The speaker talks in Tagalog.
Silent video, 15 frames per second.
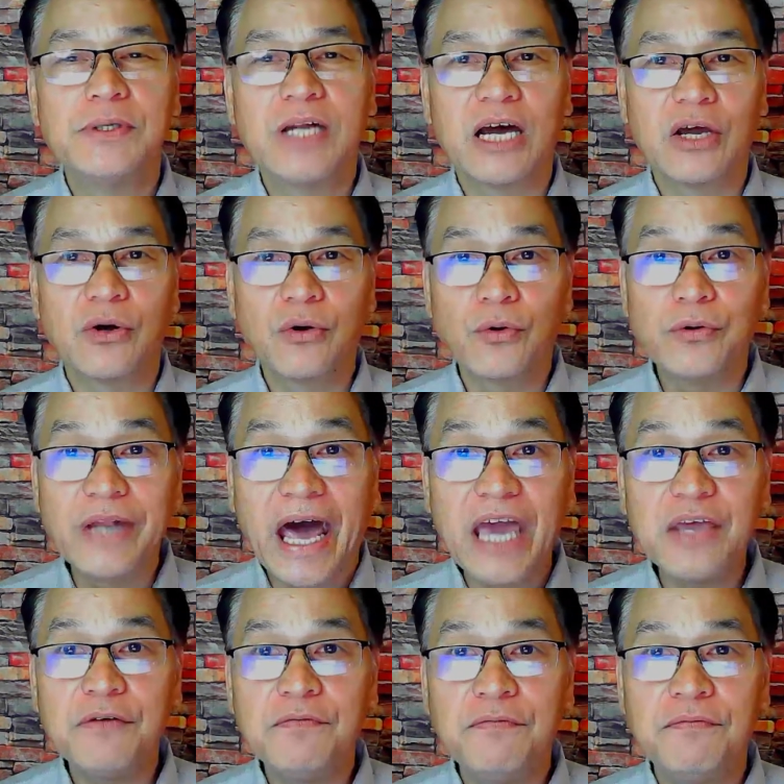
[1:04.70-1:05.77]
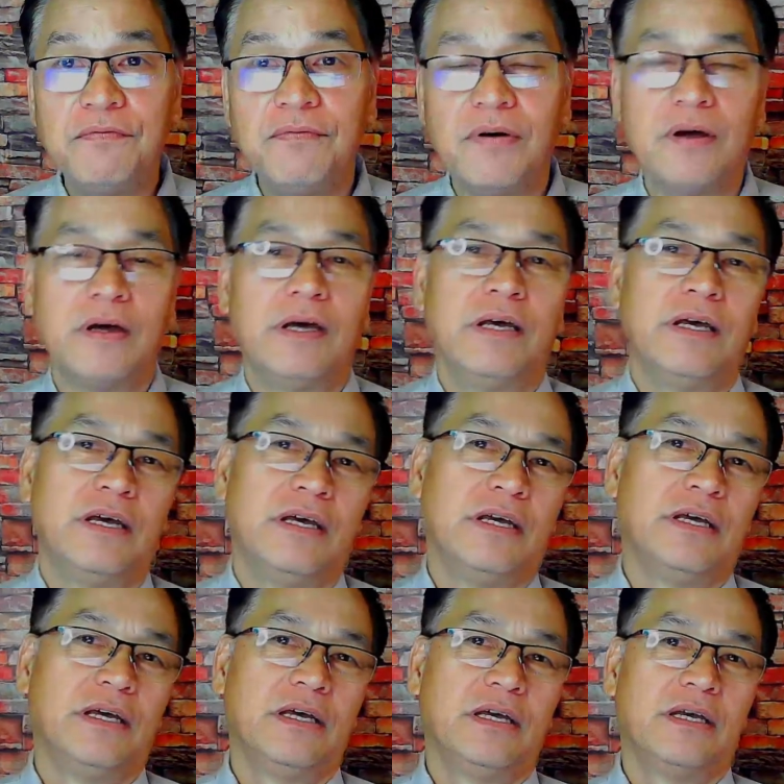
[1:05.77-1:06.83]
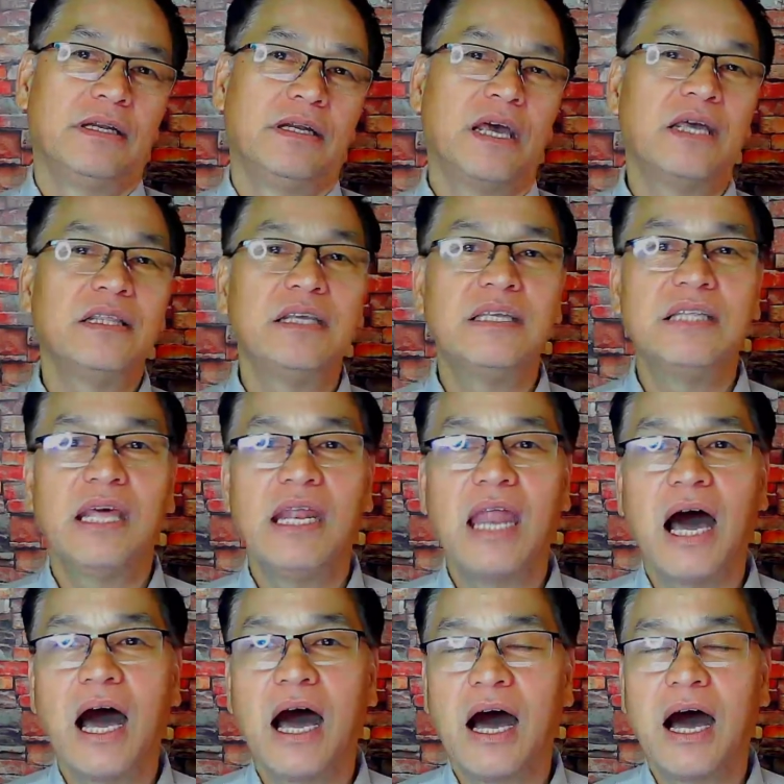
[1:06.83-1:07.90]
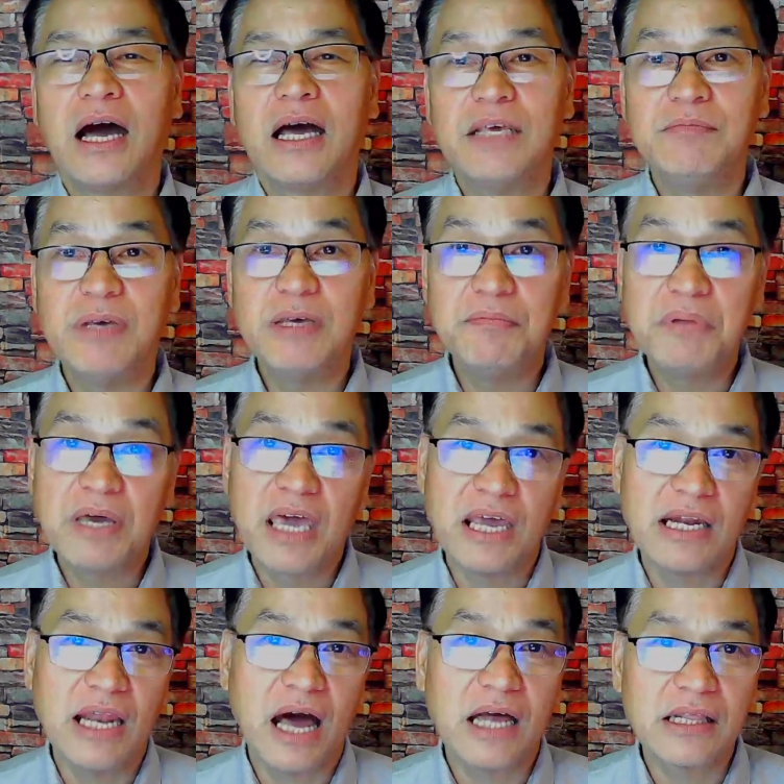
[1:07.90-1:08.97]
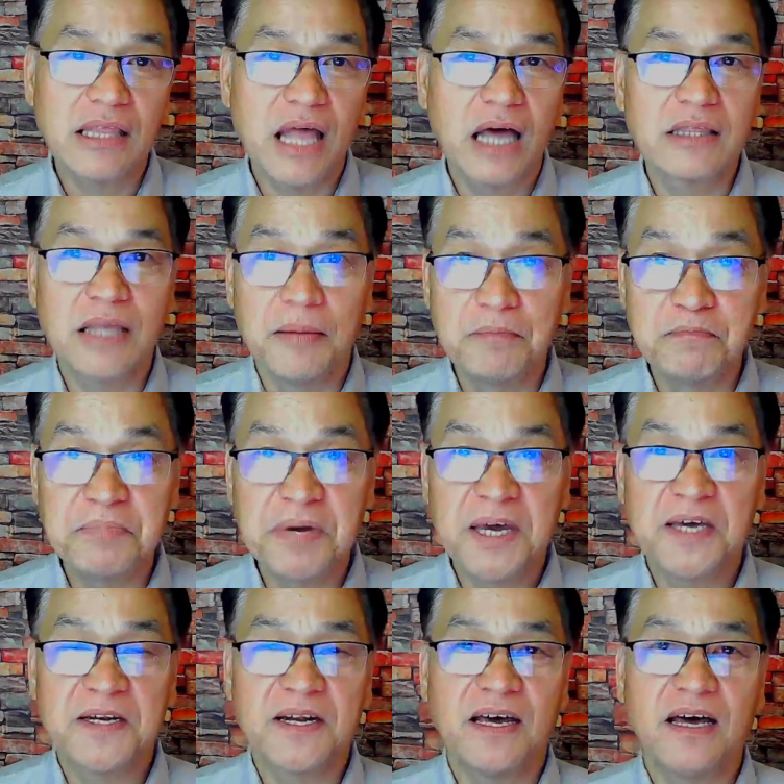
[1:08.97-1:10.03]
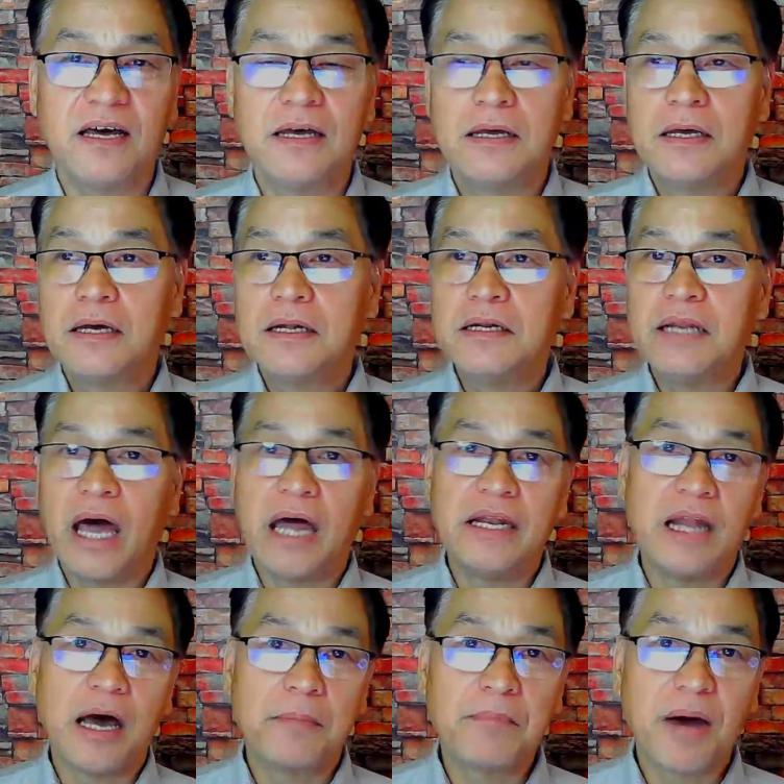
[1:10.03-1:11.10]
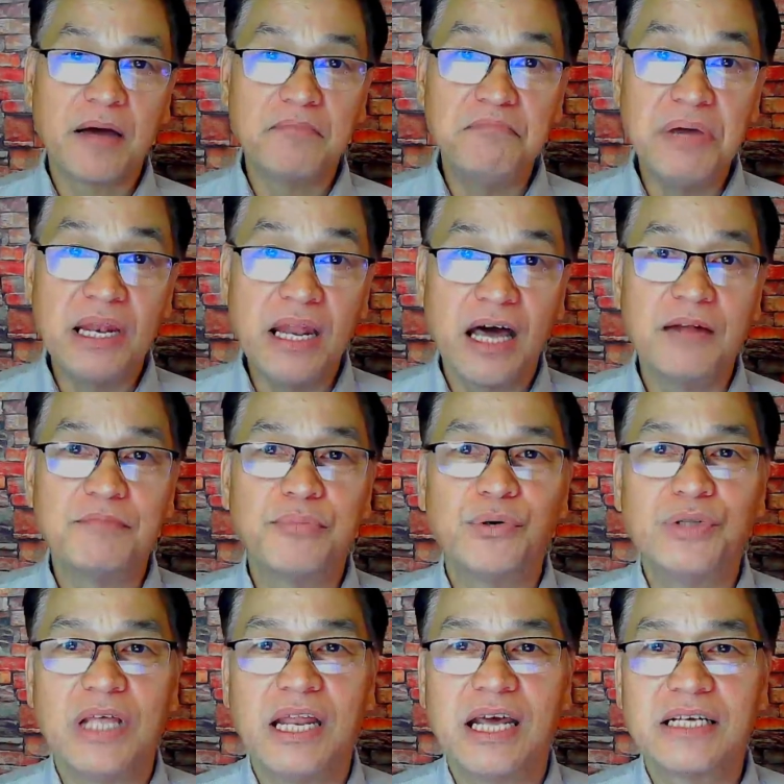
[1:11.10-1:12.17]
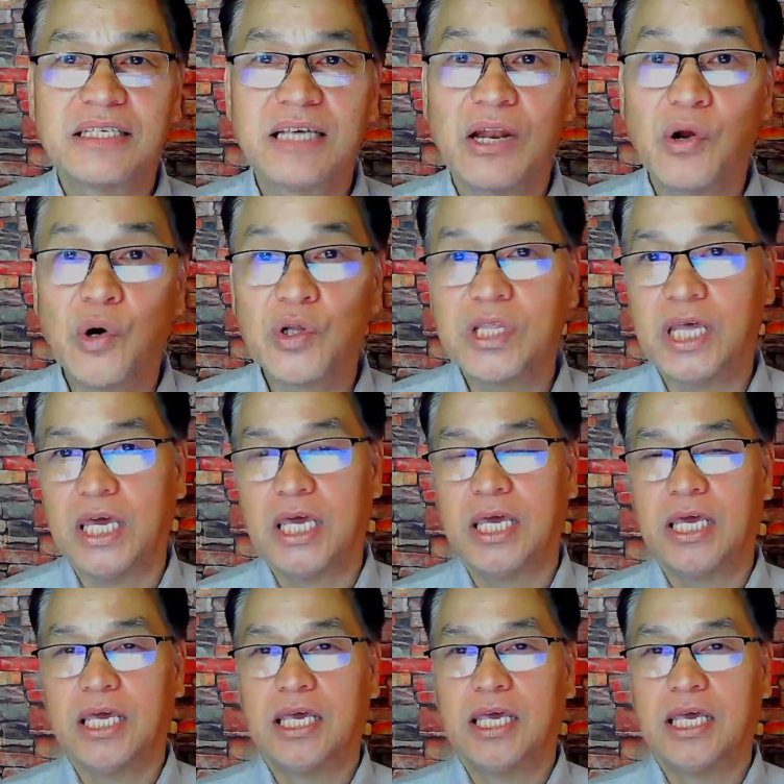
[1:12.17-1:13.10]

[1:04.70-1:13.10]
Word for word: nag nagkunaive na hindi nila ibibigay lahat-lahat ang pera na napagbilhan po nila sa lote.